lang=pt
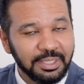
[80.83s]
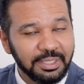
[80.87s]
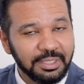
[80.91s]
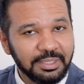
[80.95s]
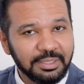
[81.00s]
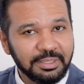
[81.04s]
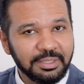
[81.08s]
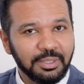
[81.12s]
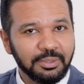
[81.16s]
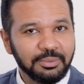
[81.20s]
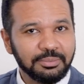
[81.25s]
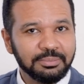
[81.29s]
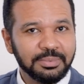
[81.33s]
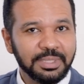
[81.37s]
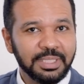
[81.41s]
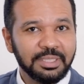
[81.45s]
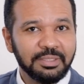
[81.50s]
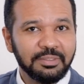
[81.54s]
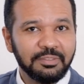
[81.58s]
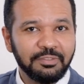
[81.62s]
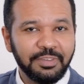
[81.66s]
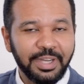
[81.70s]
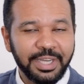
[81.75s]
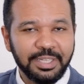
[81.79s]
Então,
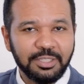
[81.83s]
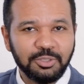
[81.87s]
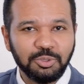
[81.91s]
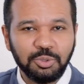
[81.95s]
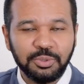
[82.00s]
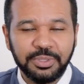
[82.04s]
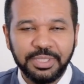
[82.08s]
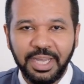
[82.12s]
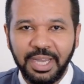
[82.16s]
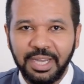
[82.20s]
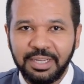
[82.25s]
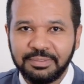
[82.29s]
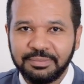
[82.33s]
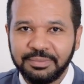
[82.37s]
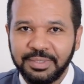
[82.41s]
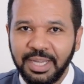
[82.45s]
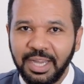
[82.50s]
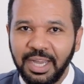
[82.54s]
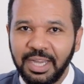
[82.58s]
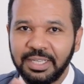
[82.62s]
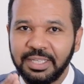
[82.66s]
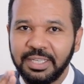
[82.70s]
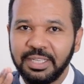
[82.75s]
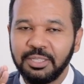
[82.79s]
vai ajudar
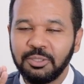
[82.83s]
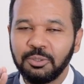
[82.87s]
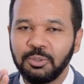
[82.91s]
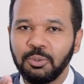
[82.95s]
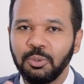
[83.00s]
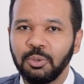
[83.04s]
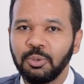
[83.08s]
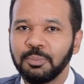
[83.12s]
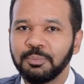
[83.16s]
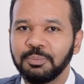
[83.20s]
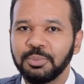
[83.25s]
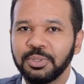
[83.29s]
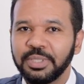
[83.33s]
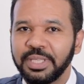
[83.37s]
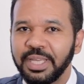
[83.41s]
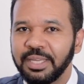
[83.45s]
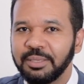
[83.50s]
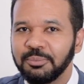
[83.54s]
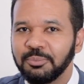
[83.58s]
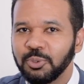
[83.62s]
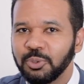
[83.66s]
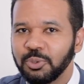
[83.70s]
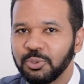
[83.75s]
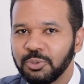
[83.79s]
aquele corpo que é
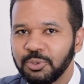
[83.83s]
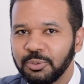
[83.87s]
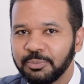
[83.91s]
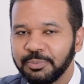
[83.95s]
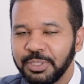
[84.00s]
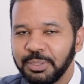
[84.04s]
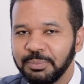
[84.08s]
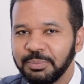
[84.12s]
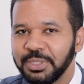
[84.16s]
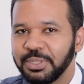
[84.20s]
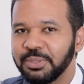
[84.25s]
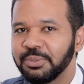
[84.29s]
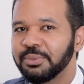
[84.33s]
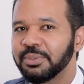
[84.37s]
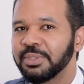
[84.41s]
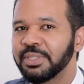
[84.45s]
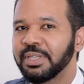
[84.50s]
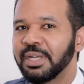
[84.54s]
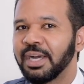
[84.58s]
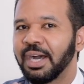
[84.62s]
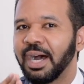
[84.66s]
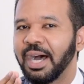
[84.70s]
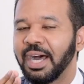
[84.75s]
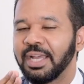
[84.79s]
imunossuprimido
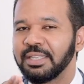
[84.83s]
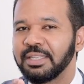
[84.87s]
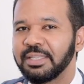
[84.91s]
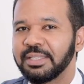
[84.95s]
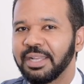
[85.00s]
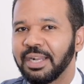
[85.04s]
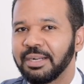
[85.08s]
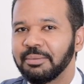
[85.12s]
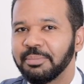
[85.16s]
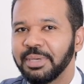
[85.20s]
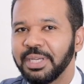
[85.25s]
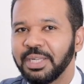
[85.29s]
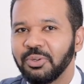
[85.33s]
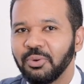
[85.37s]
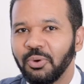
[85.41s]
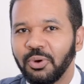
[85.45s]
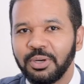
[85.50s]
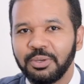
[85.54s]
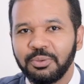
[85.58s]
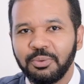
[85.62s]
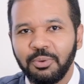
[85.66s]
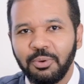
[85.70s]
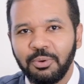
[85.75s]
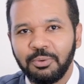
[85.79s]
a lidar
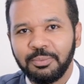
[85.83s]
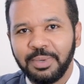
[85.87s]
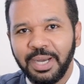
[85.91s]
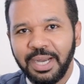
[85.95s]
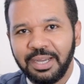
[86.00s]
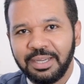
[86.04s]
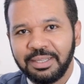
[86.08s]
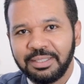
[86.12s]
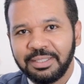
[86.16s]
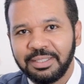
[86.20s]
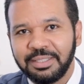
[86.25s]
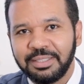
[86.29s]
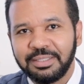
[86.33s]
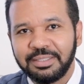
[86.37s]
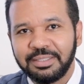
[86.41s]
melhor com, a,